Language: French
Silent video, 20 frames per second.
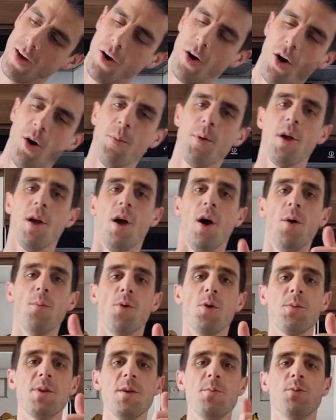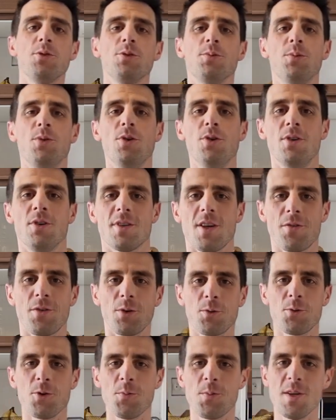On met un beau petit pouce bleu, ça fait
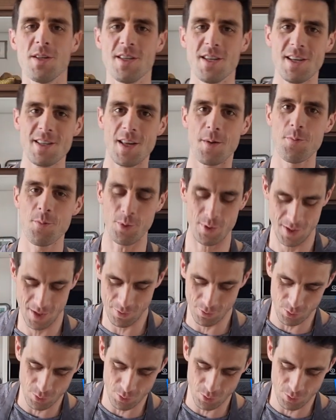toujours plaisir, ça me motive